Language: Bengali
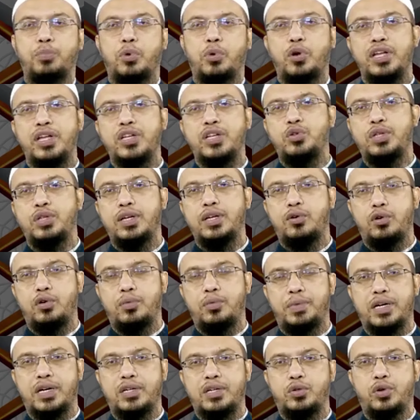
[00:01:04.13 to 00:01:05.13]
পরে যদি
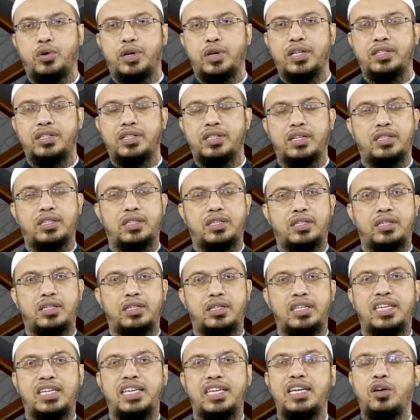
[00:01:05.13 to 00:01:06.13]
এগুলো পাঠ করেন জাস্ট
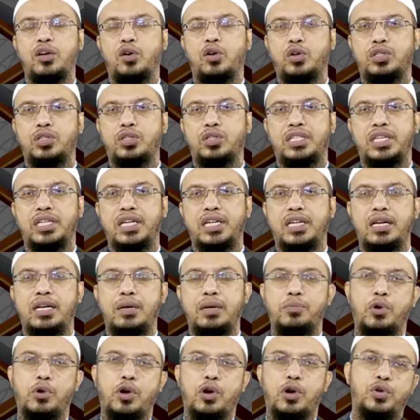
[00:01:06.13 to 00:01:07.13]
কি হচ্ছে কি
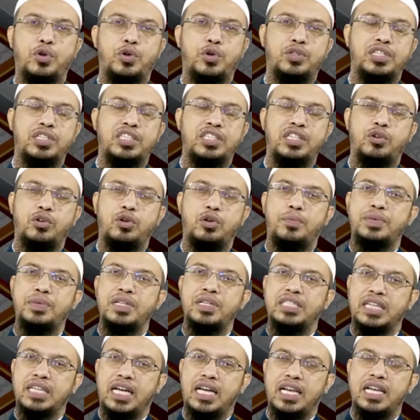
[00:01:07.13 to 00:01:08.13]
পড়ানো হচ্ছে সেগুলো আপনি
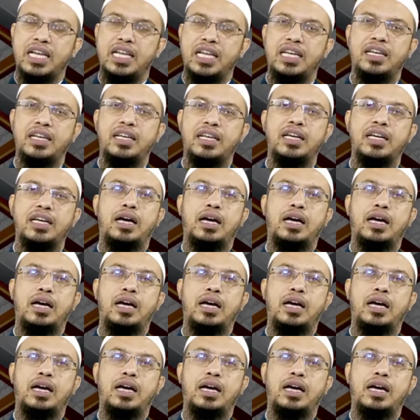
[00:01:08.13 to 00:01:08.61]
জানলেন